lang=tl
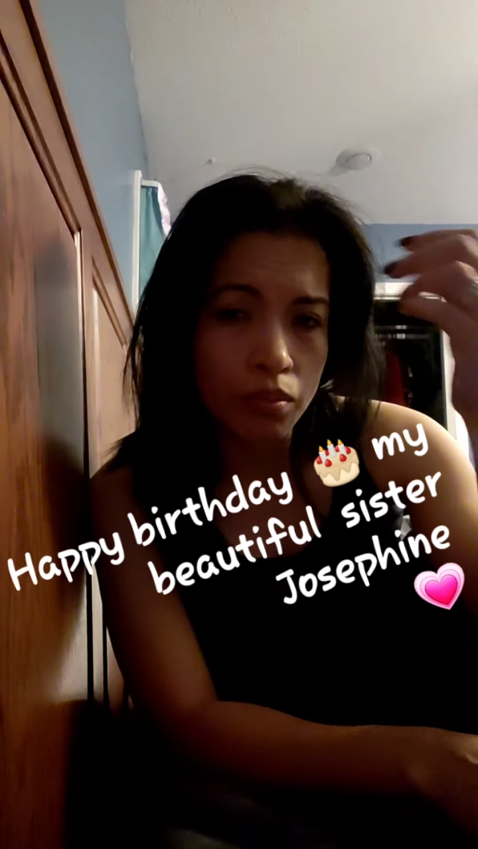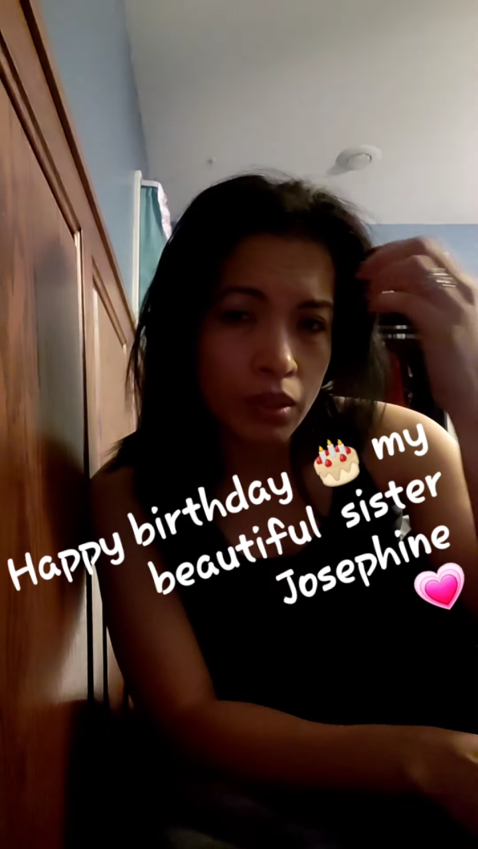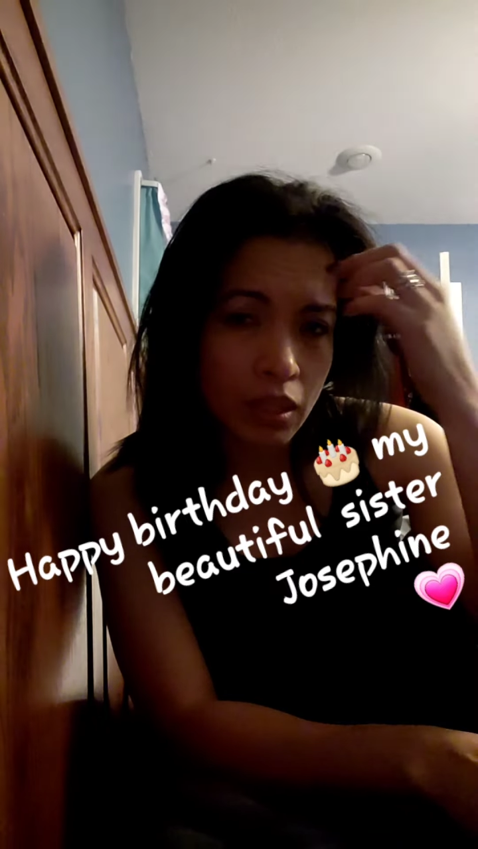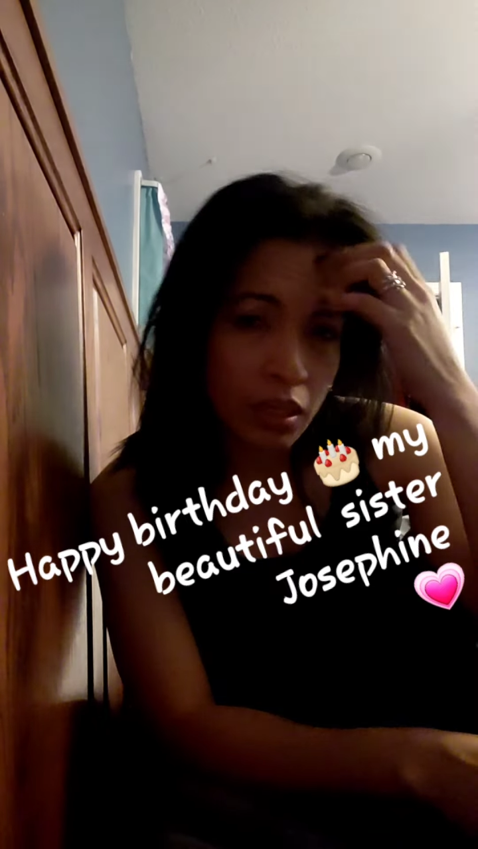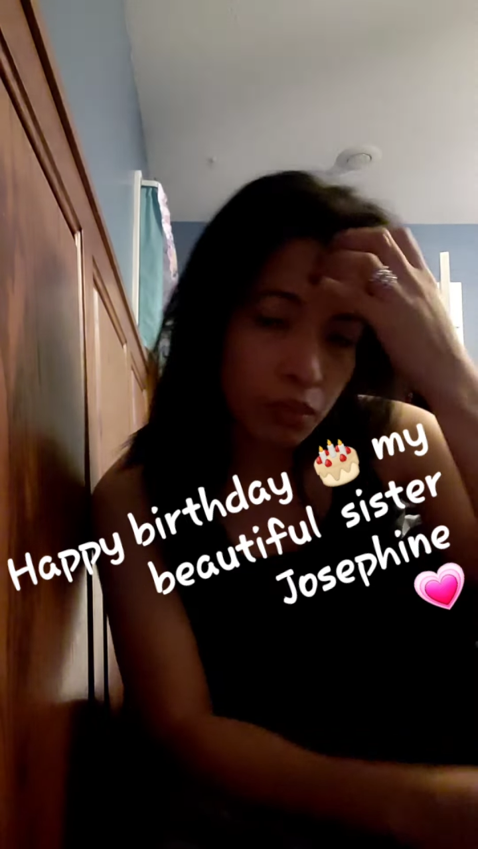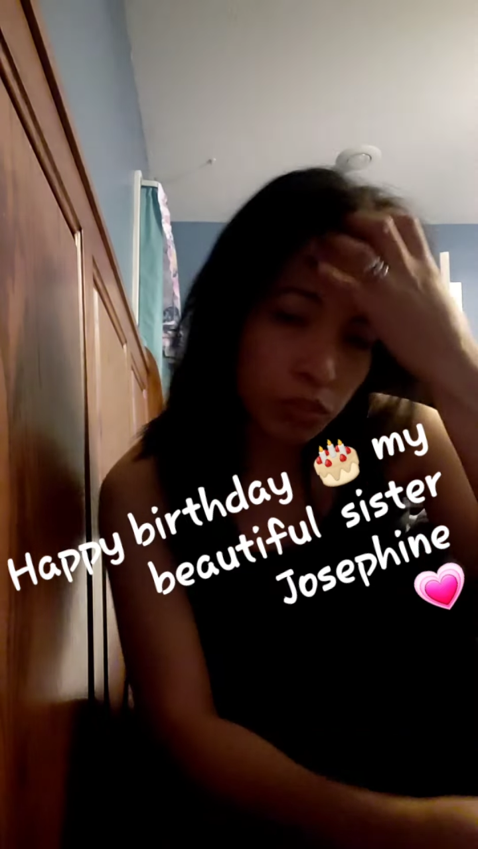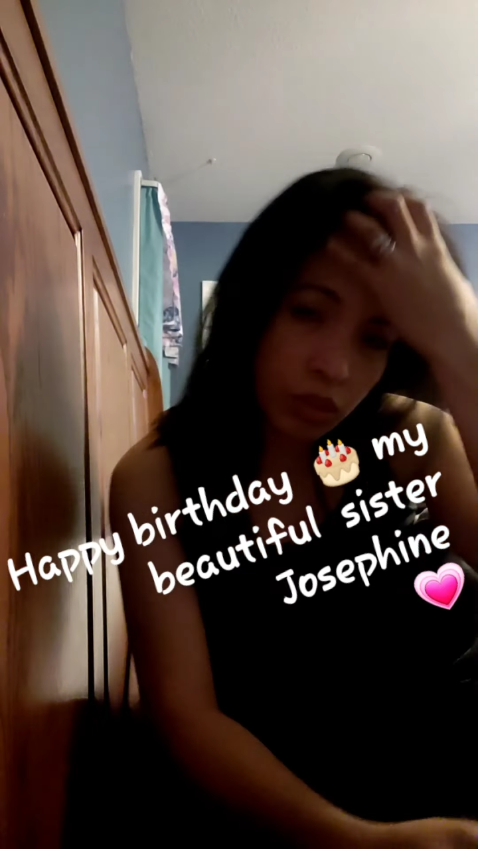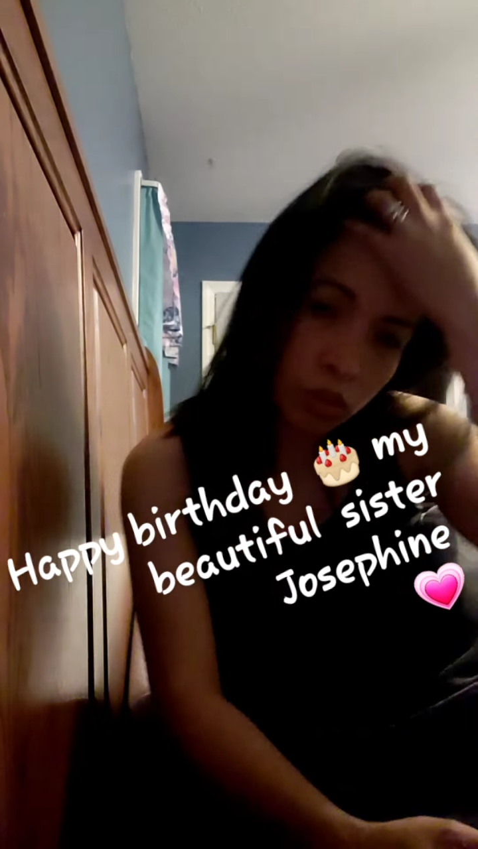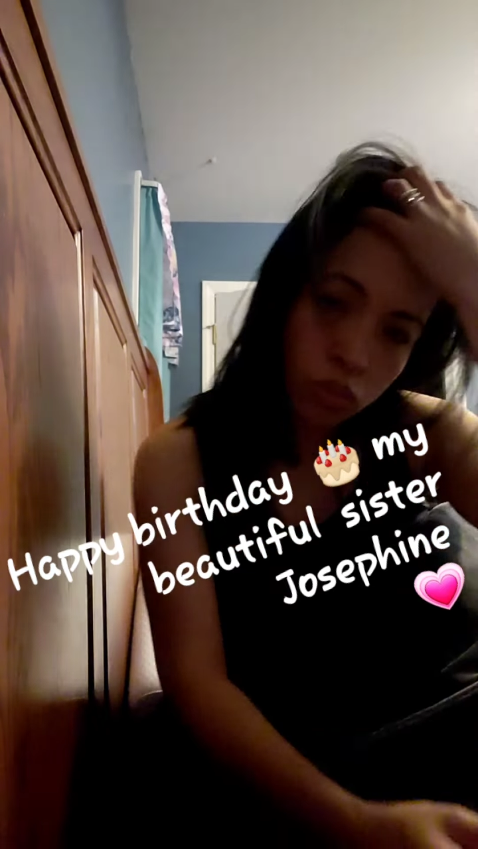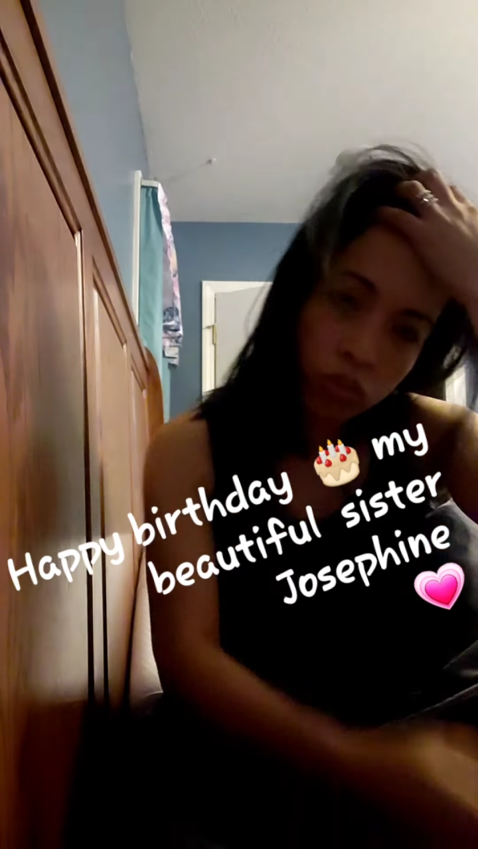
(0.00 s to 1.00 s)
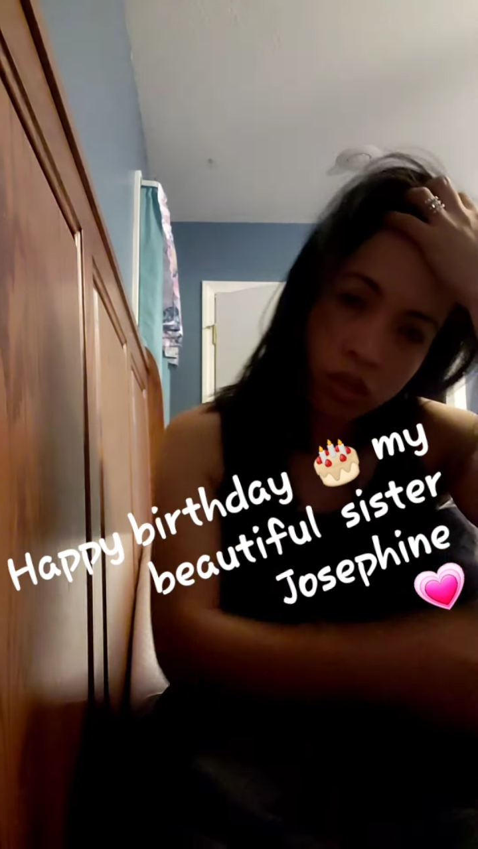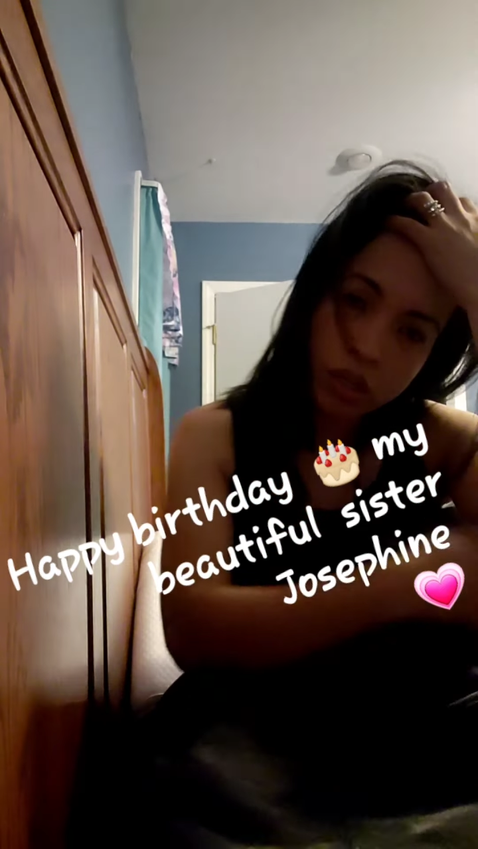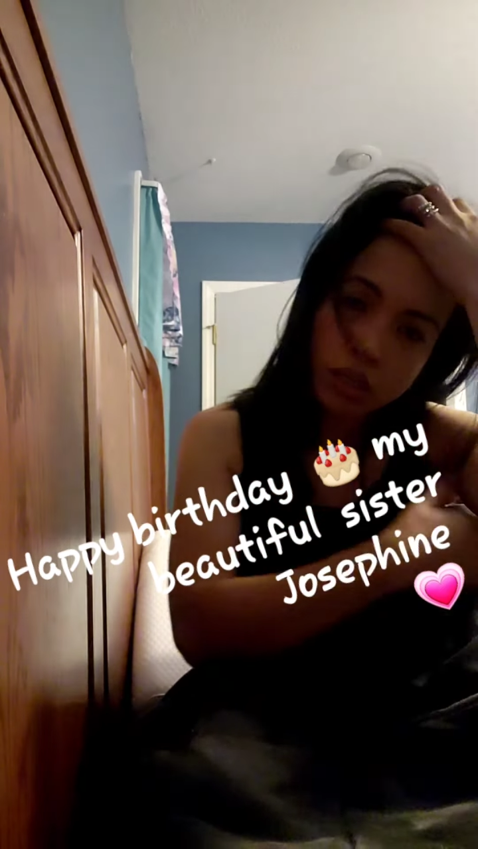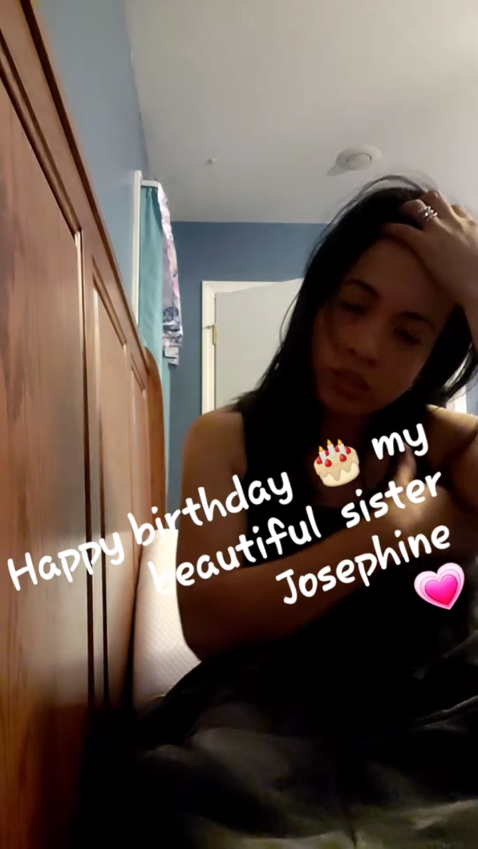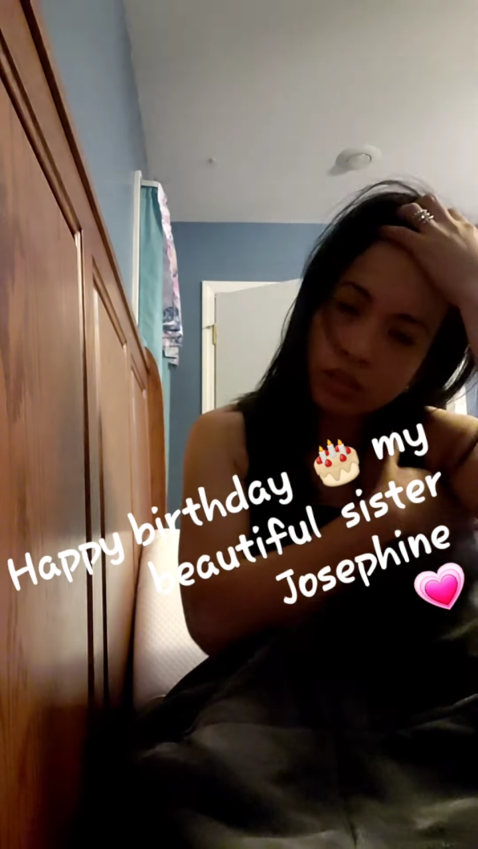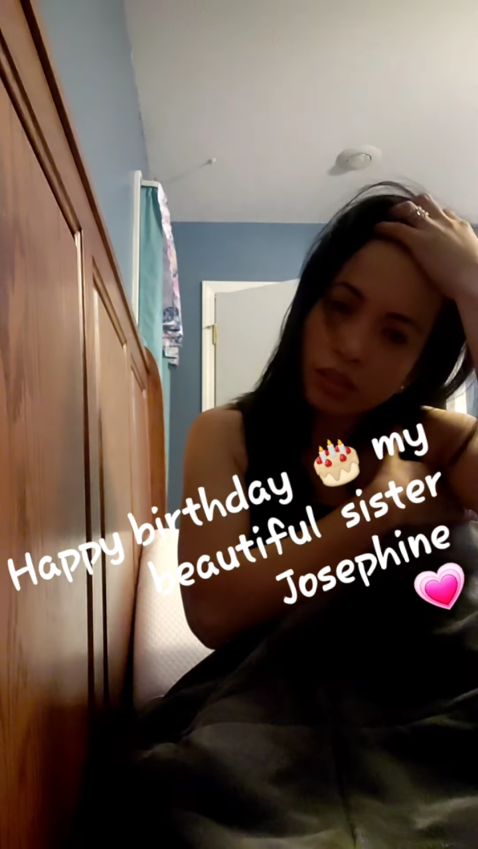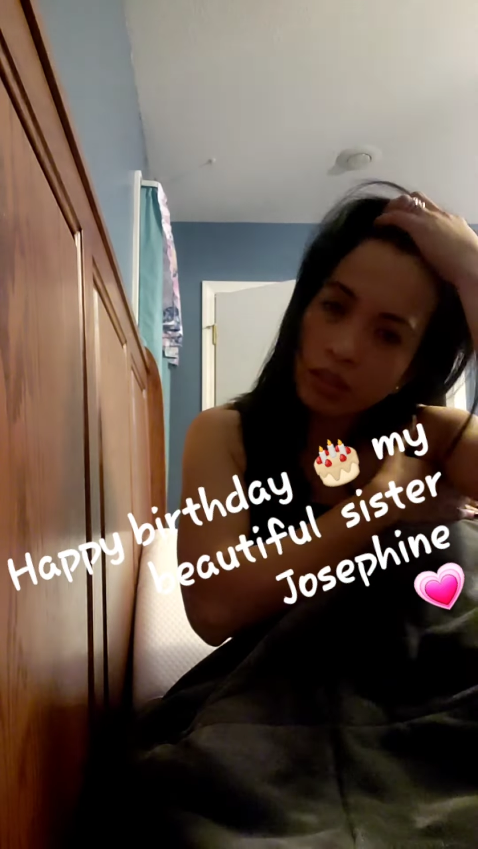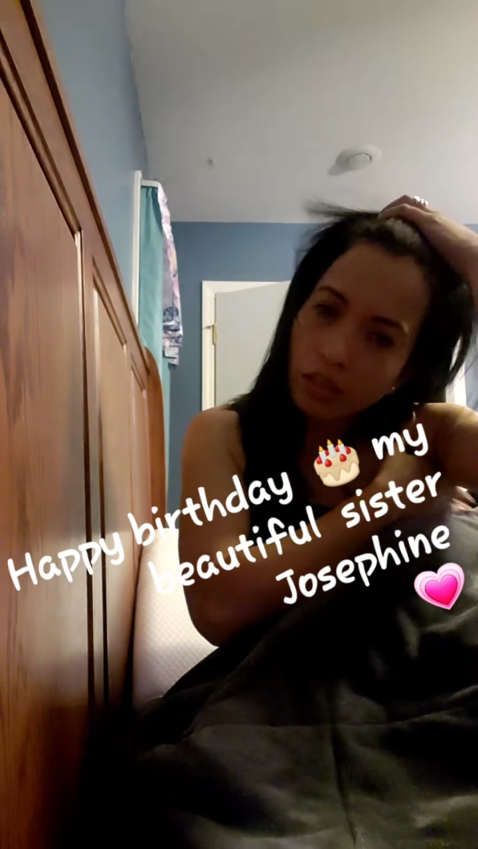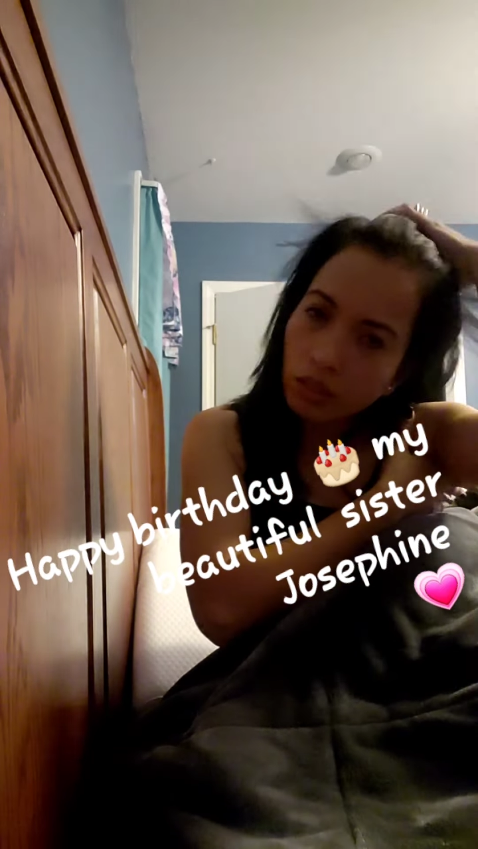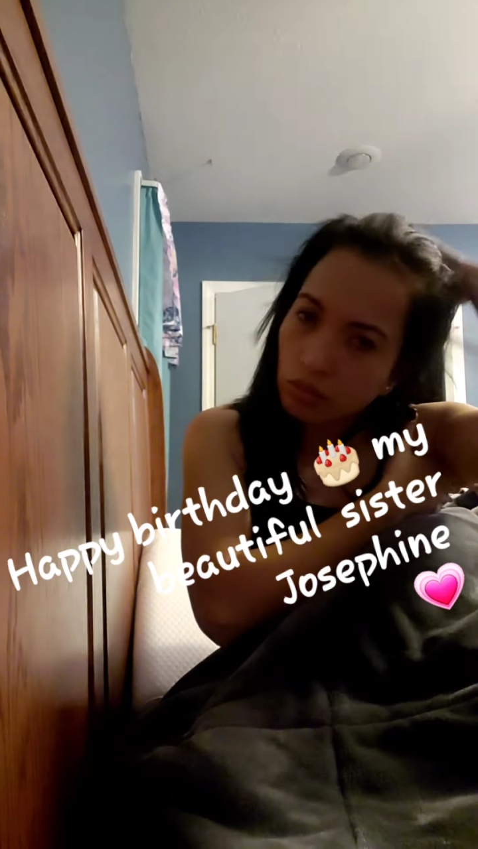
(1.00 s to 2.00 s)
maghimuon ta kurog
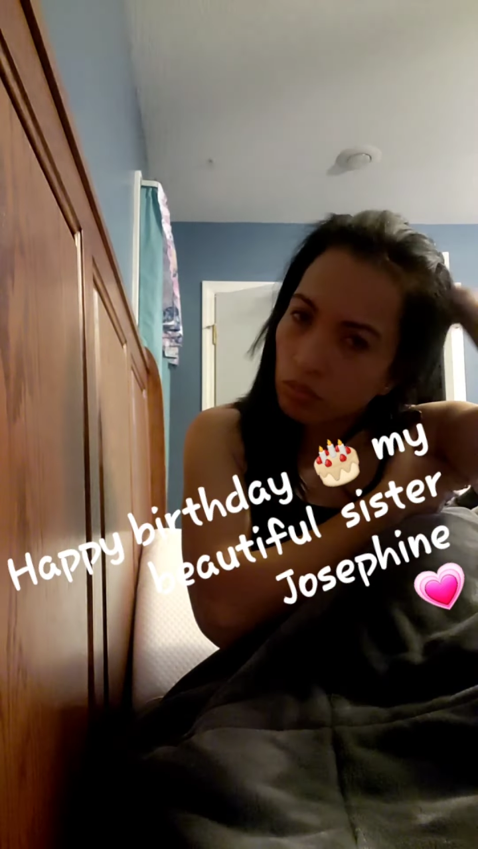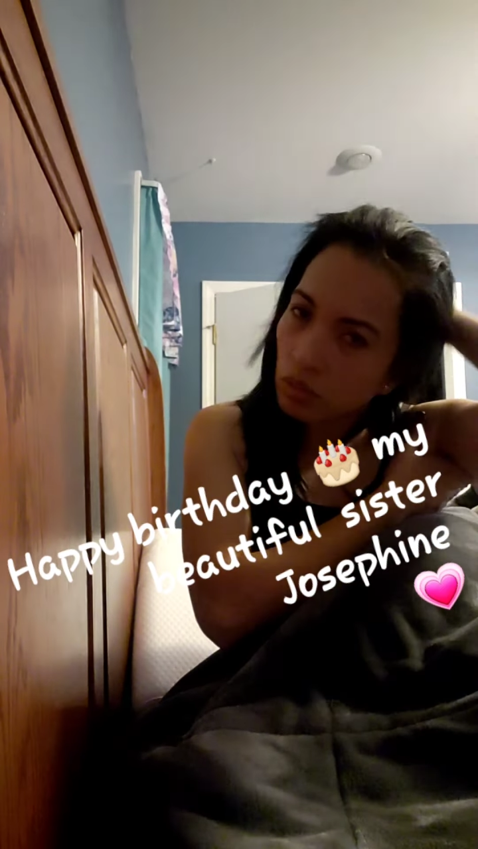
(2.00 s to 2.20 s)
cake